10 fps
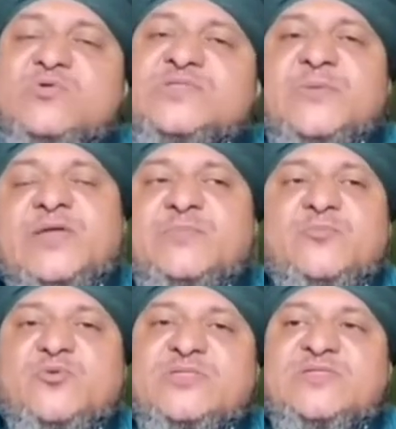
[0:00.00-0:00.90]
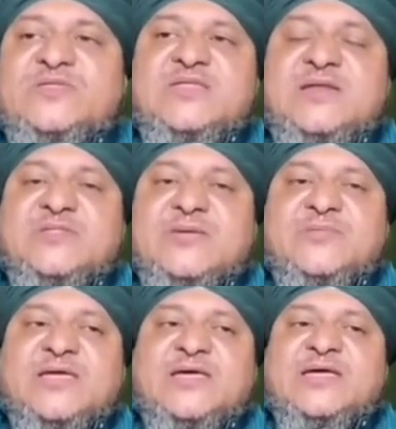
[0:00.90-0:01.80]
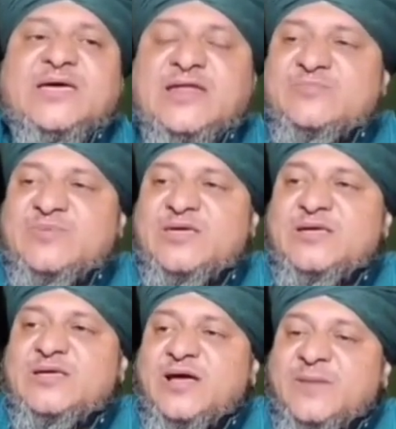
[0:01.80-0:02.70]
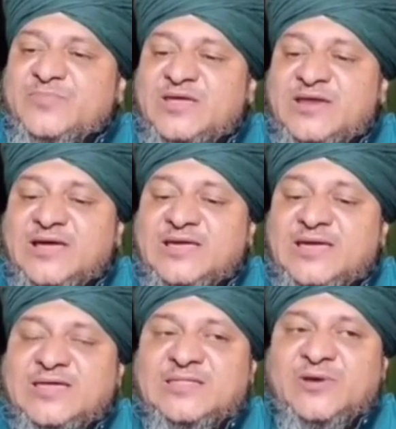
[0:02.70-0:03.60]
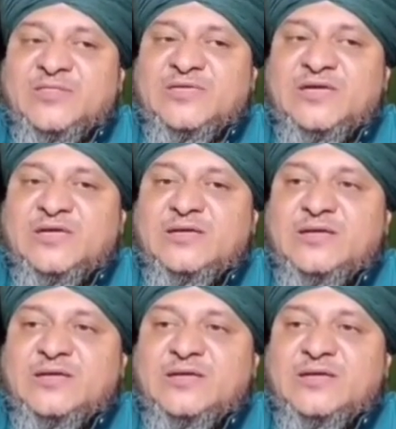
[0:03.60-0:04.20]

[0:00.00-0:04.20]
उसके बारे में मुहदसिन ने अलबत् बताया है कि हर आदमी अपने इलाके के अतबार से